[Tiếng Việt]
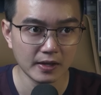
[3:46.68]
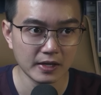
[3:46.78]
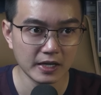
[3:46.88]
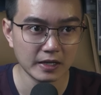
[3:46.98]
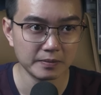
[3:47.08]

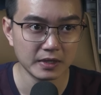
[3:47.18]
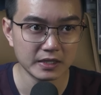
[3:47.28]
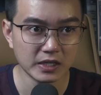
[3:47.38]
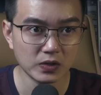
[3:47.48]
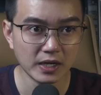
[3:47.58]
Em
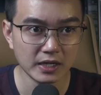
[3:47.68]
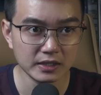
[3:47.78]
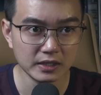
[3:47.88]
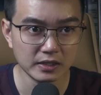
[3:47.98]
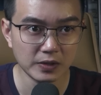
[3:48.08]
sẽ cố gắng hết
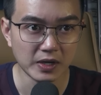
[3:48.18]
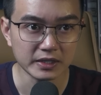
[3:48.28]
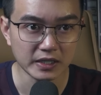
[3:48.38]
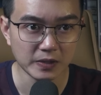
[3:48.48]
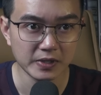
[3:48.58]
sức để hoàn thành công